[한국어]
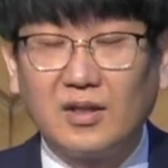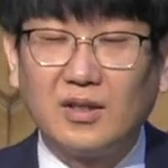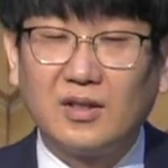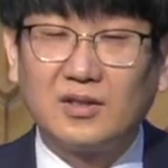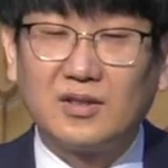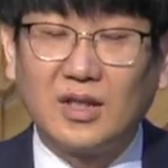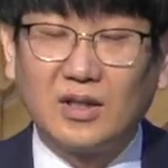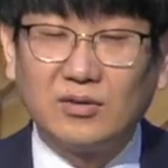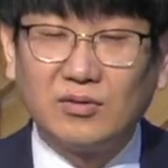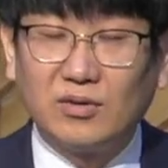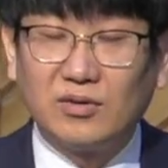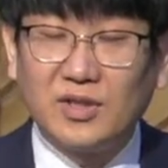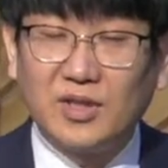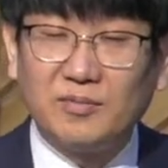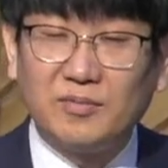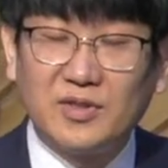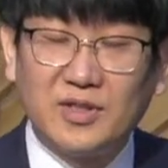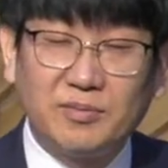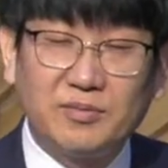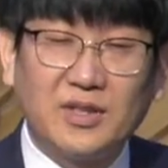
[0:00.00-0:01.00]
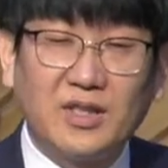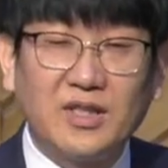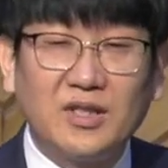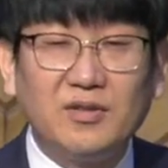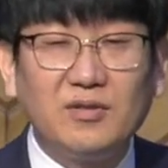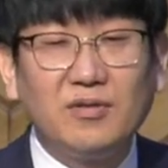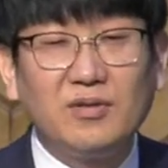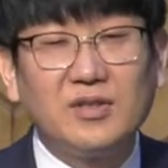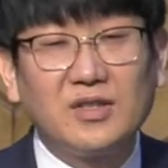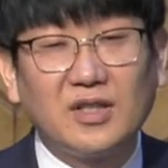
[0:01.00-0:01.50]
장로님, 집사님,
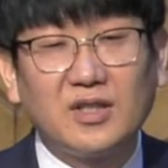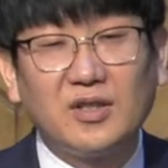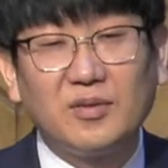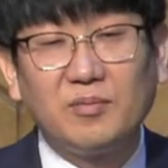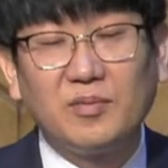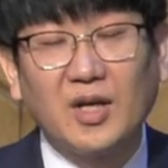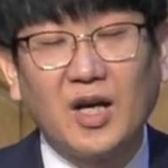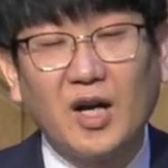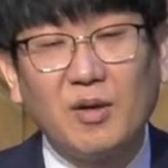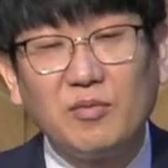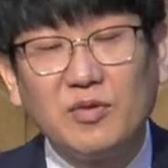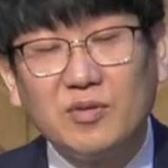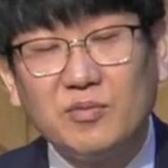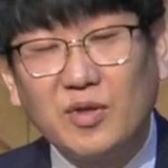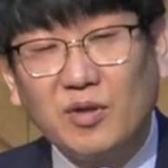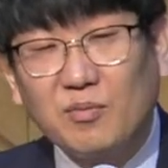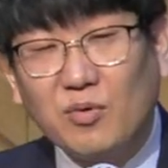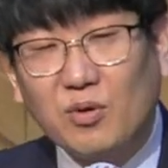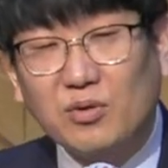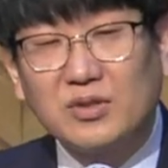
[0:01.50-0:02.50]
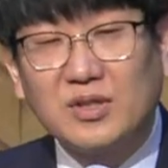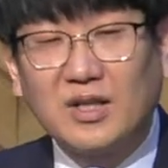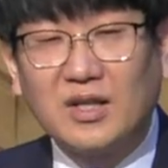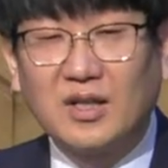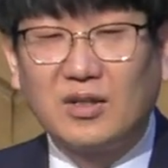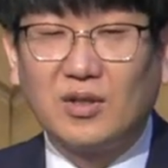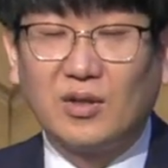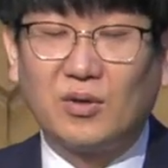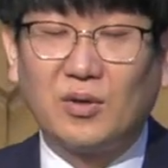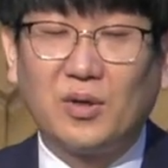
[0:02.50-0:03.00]
권사님, 하물며
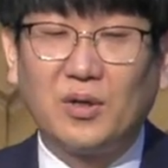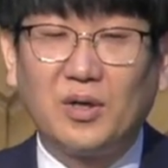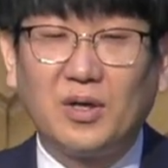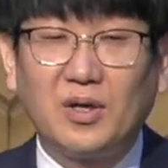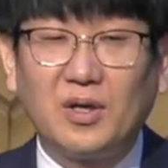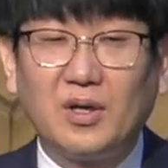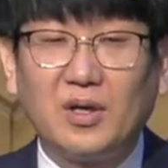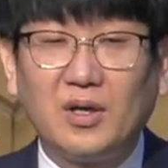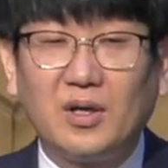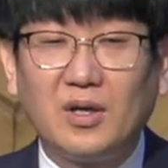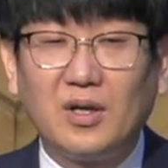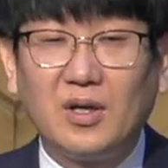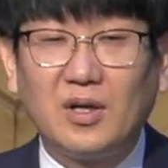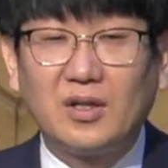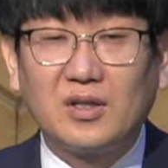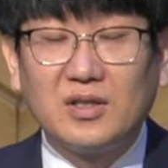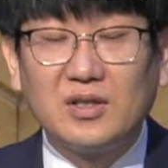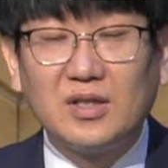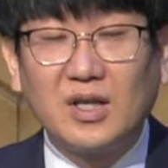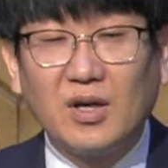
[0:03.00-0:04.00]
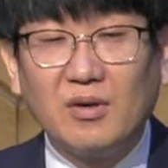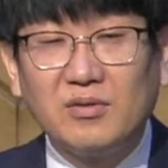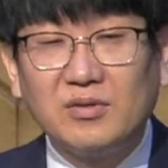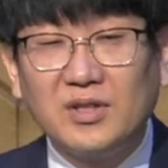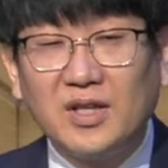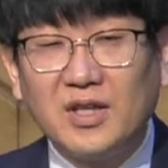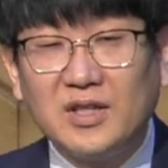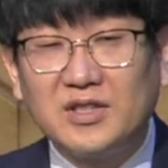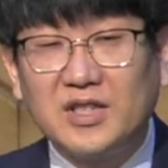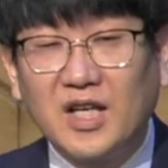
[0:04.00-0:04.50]
목사라도 그
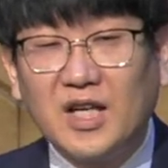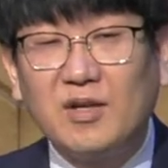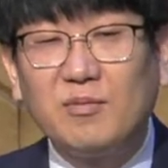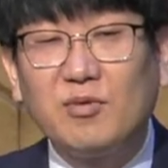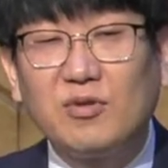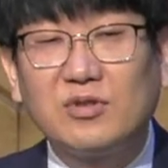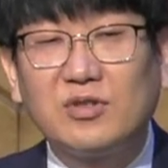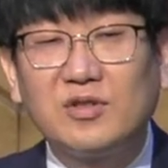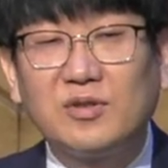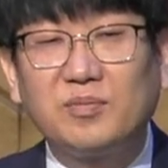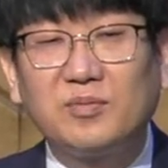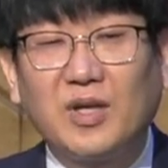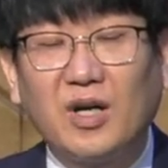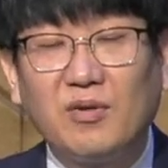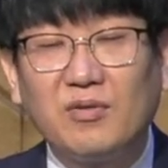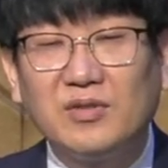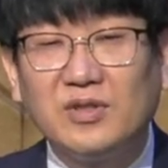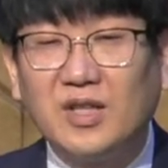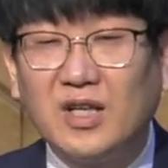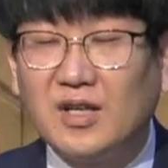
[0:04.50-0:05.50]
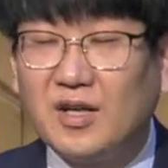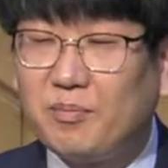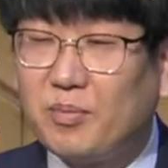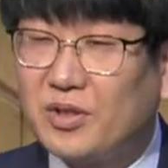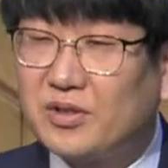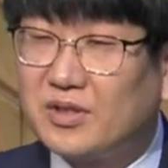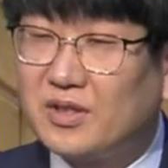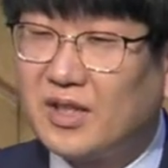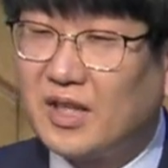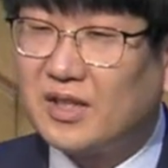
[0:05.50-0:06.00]
가운데 제 모습 가운데
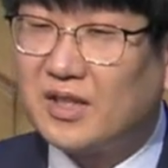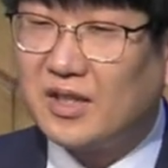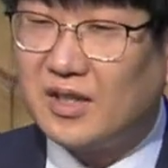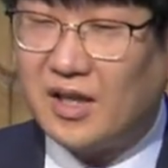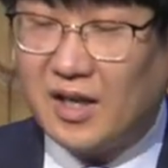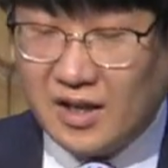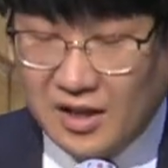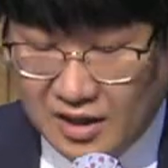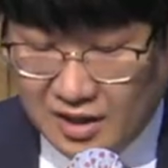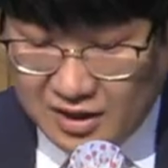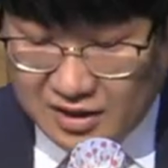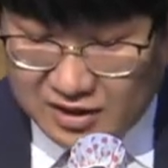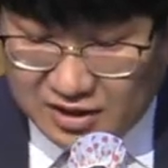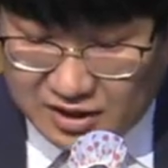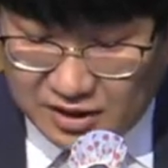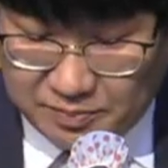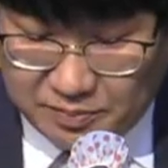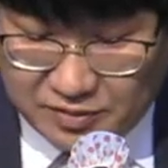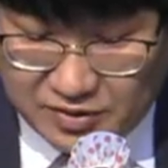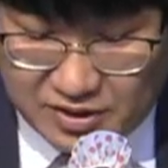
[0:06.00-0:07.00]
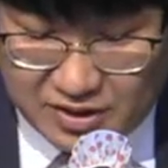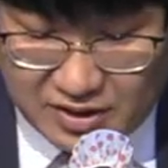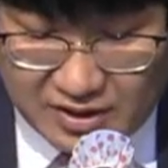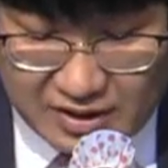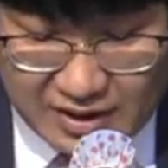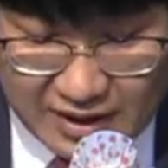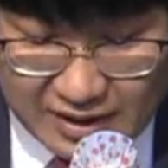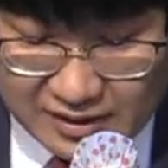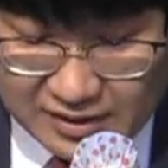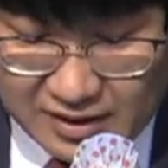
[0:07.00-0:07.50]
벗어나기가 쉽지
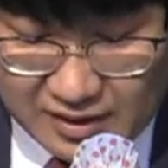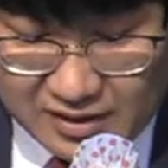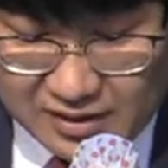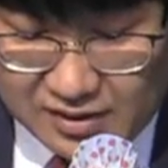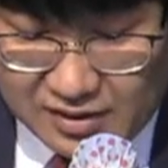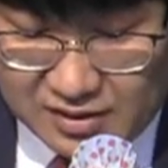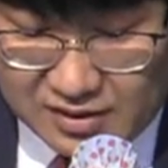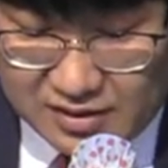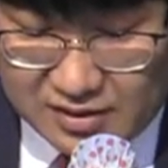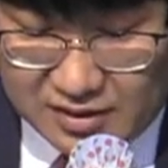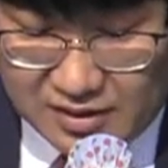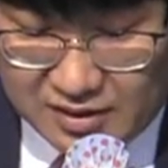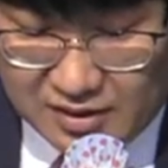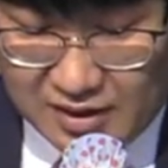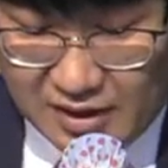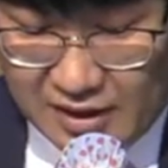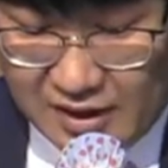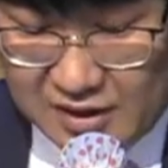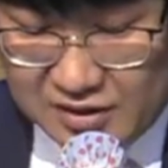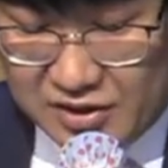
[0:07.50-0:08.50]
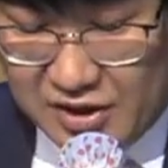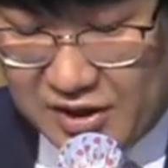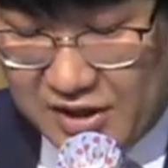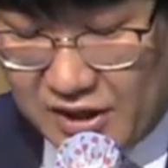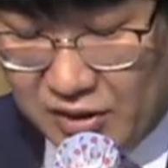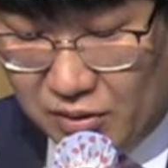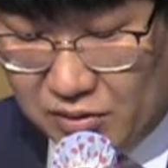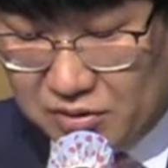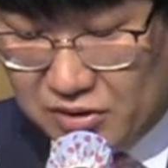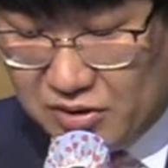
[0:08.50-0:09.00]
않다는 것을 죄에
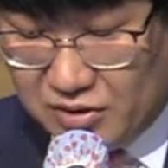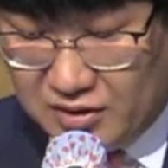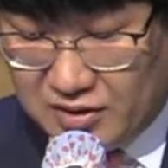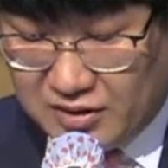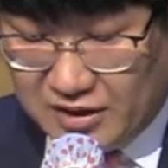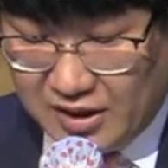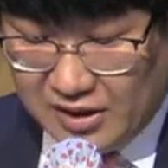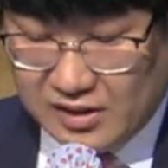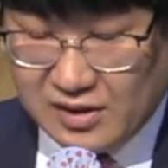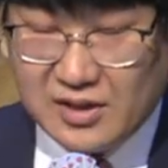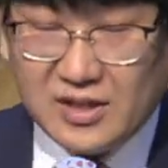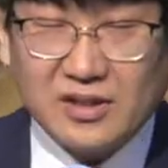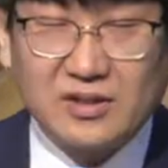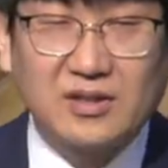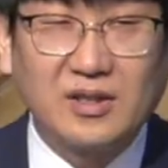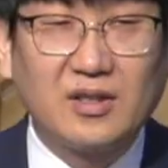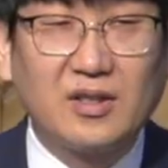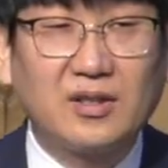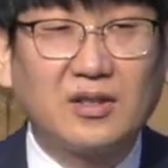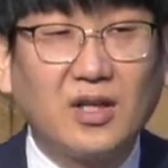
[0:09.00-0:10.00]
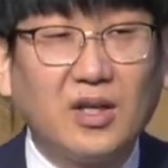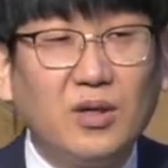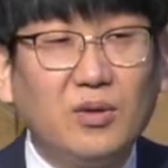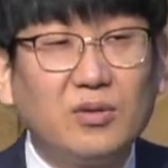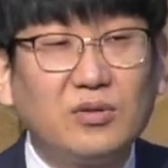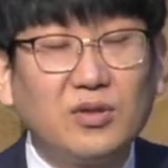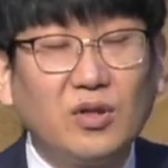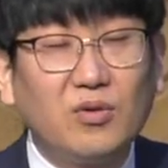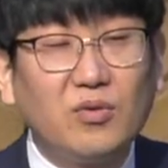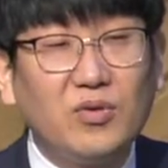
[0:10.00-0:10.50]
노출되어 있어
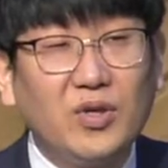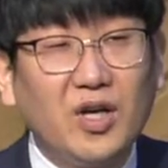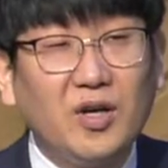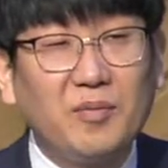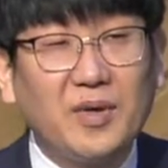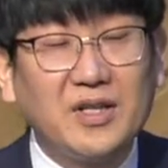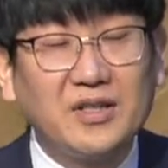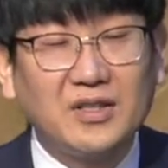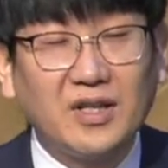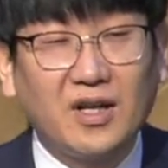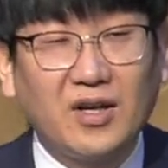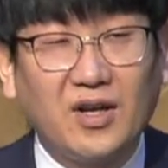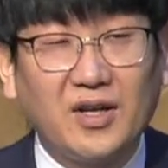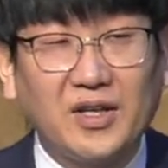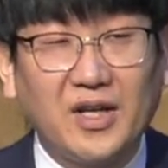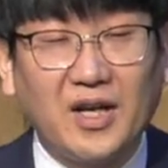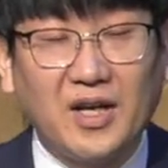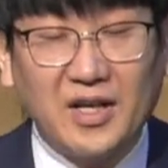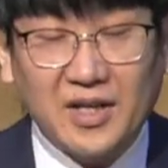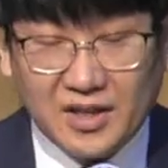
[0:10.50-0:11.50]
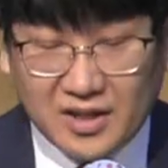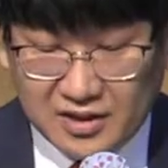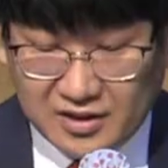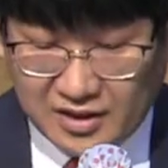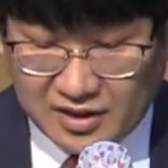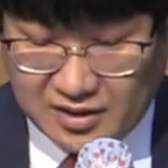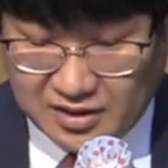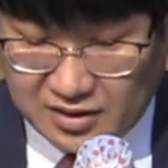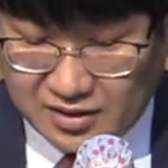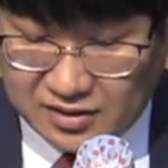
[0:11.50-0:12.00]
더욱더 위험한 상황에
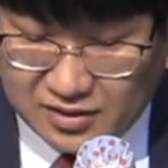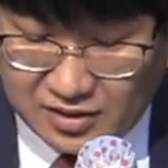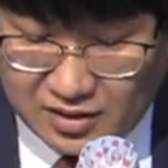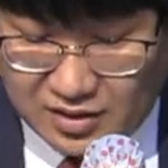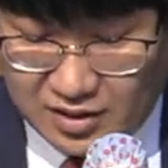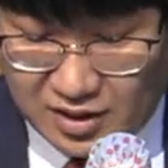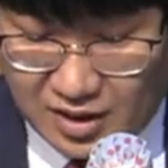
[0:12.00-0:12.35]
있다는 것을